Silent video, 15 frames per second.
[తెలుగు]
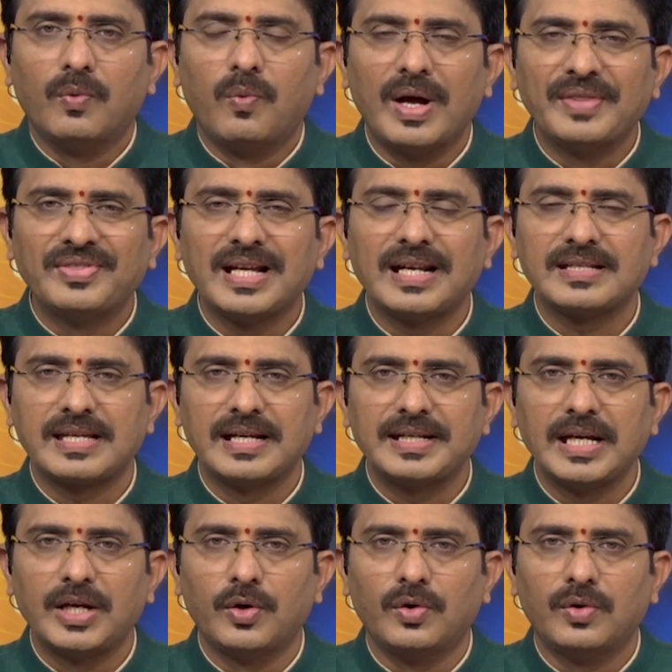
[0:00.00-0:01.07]
వందల
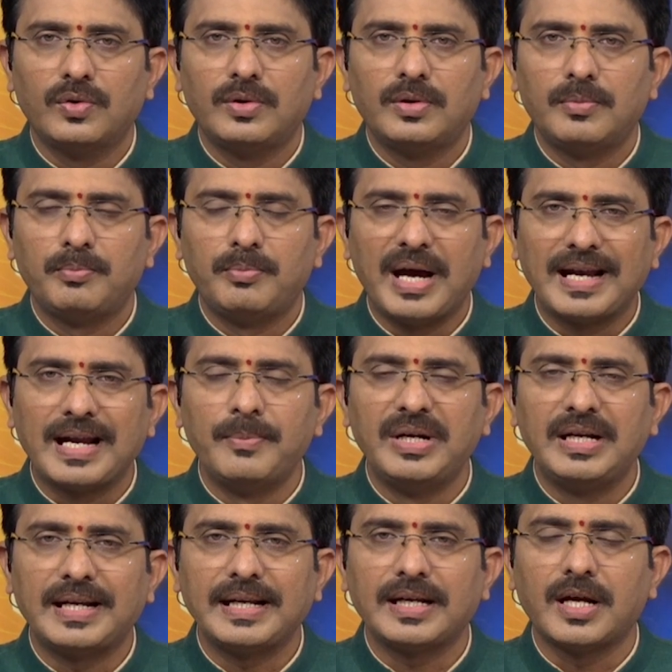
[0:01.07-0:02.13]
సంఖ్యలో
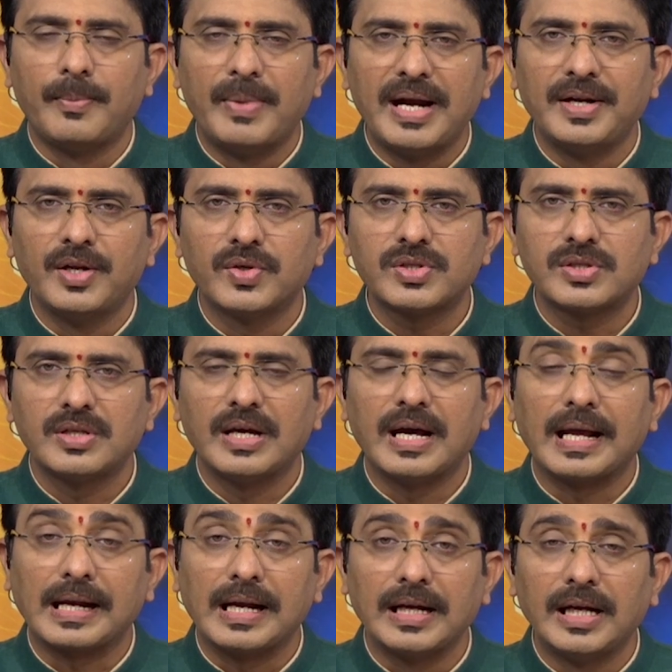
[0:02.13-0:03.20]
పారామిలిటరీ కమాండోస్
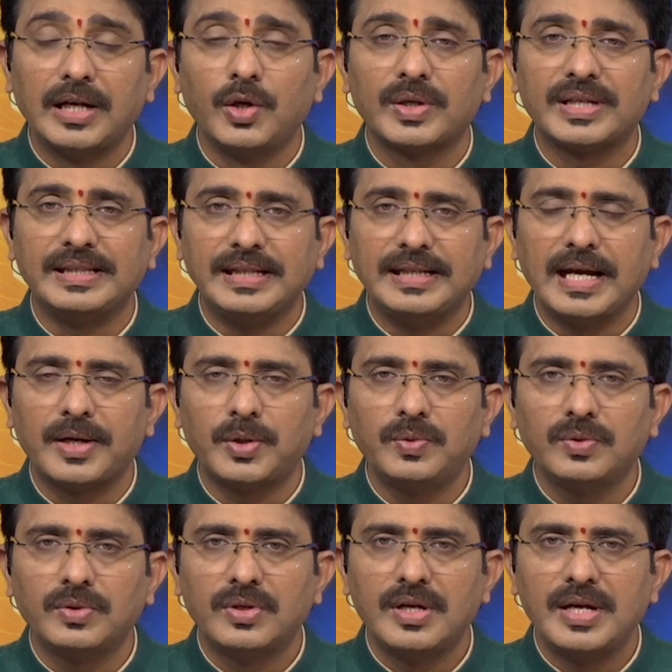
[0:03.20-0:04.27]
రంగంలోకి దిగారు
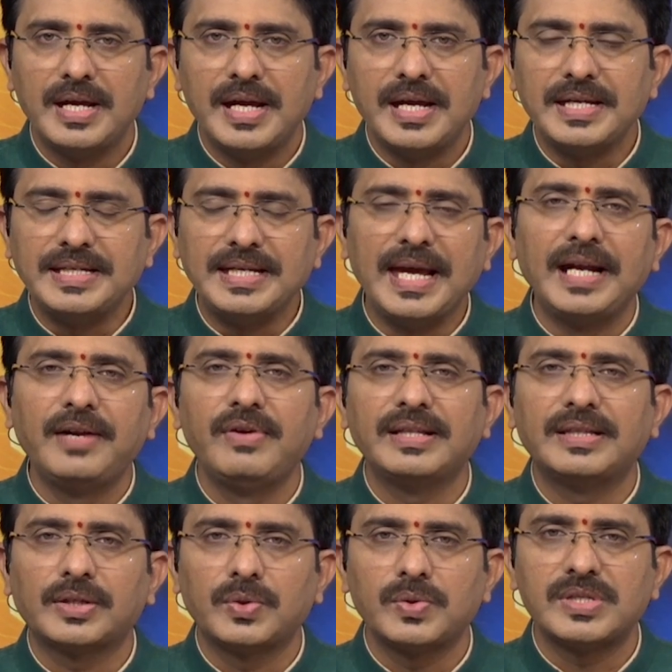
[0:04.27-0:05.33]

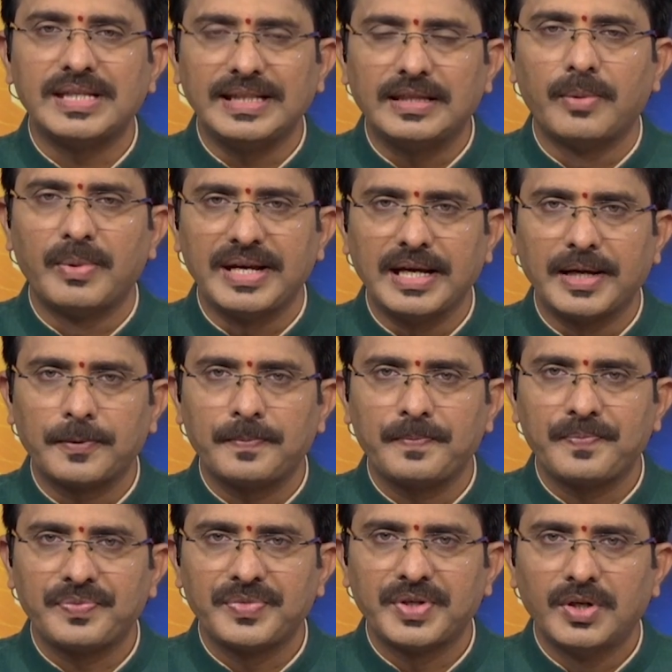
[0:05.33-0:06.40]
ఏరివేతకు సిద్ధమయ్యారు
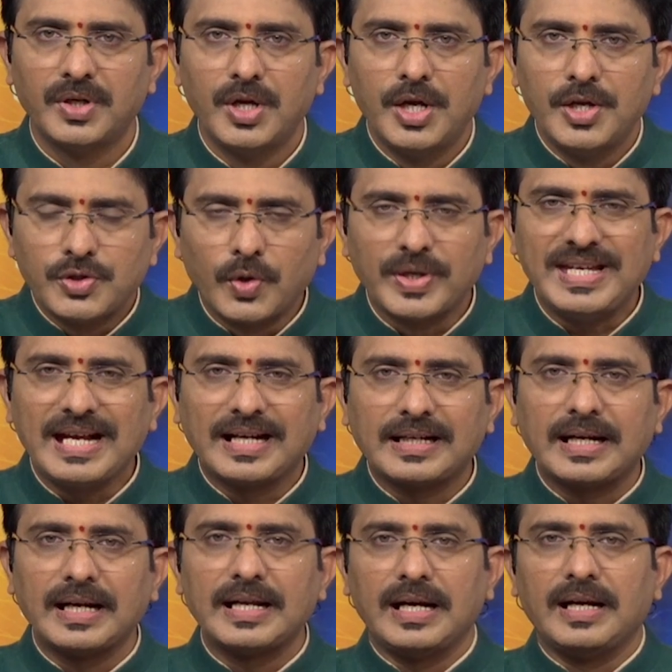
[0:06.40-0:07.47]
సో
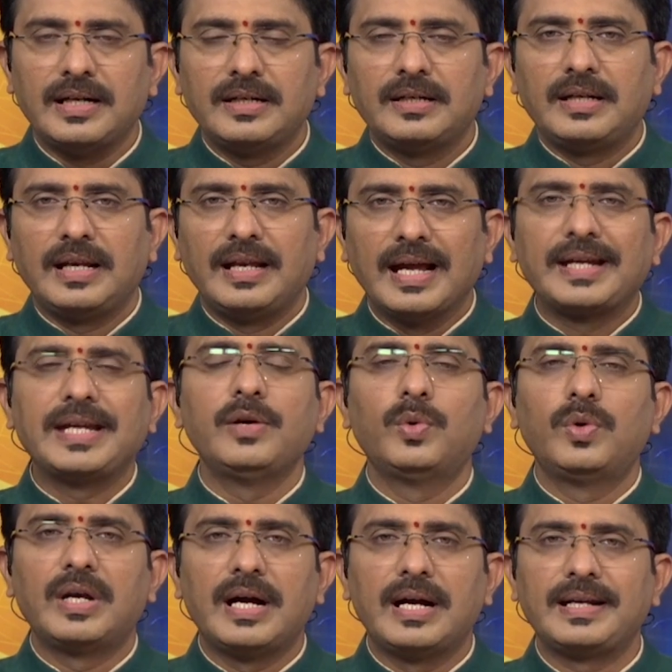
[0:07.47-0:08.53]
ఎక్కడ నక్కి
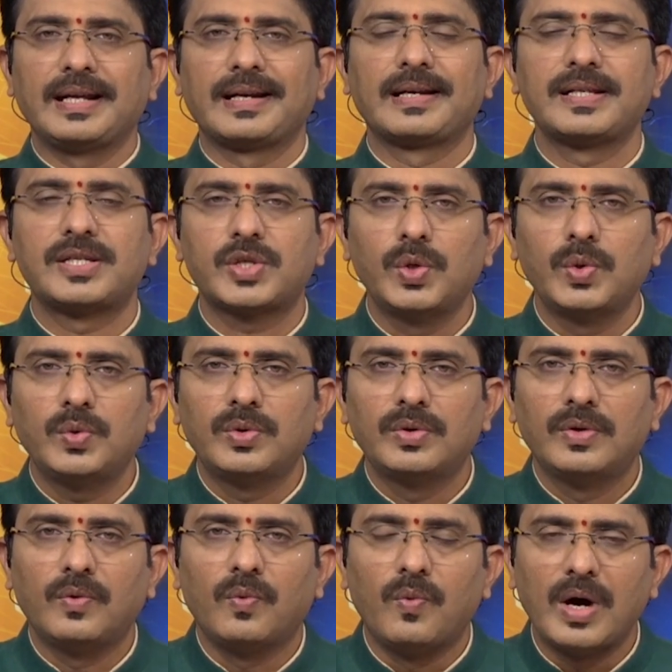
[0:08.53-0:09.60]
ఉన్న టెర్రరిస్టులు
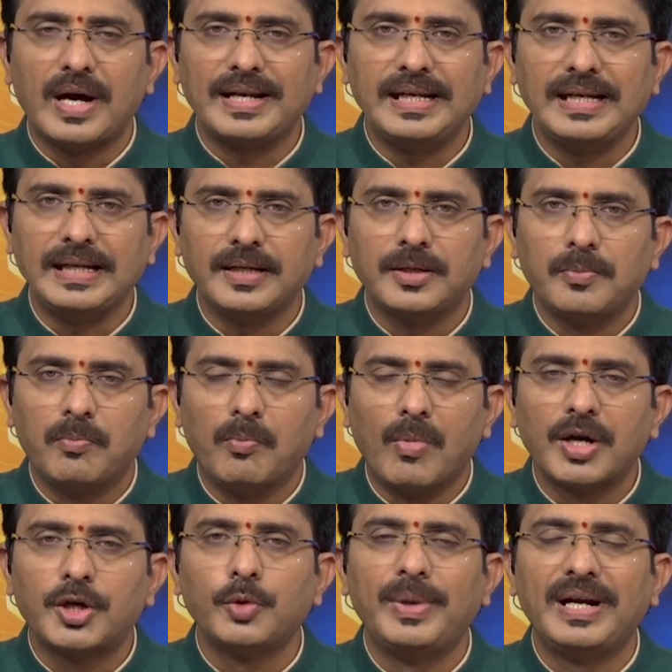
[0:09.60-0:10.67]
వారిని
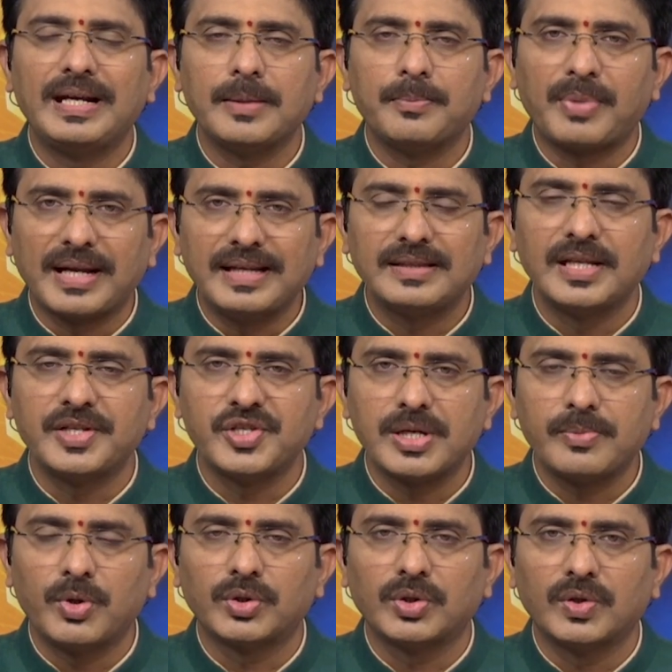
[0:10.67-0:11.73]
మట్టుబెట్టే ప్రయత్నం
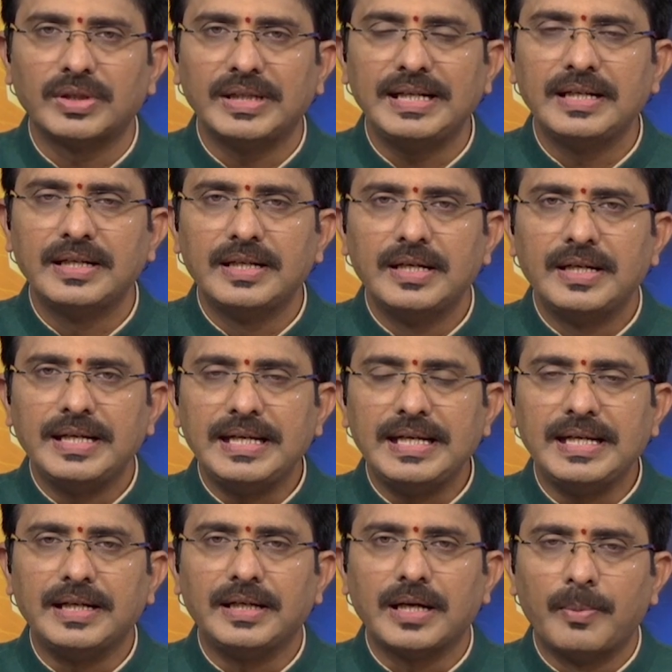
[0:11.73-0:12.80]
చేయబోతోంది
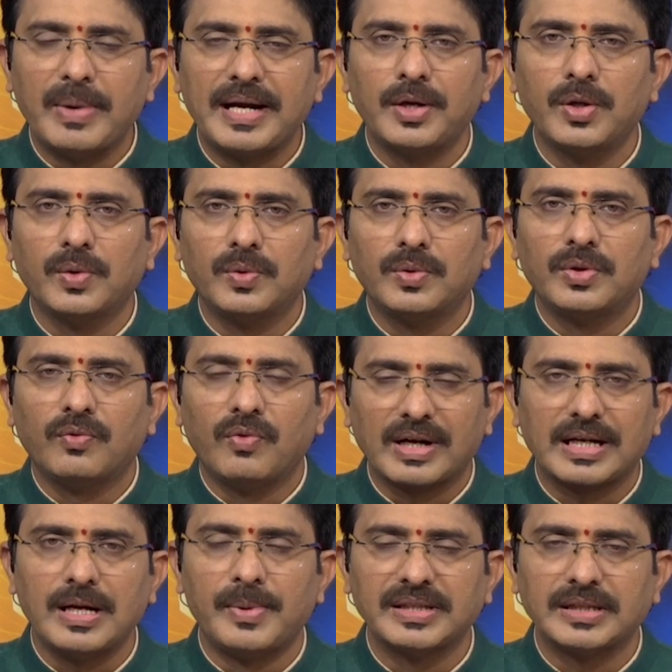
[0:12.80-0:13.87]
ఈ కమాండో
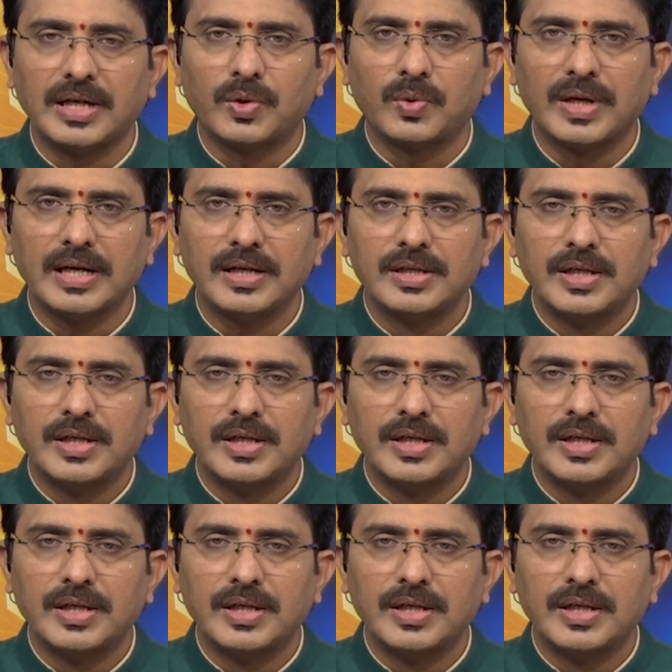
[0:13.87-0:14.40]
వర్గమంతా కూడా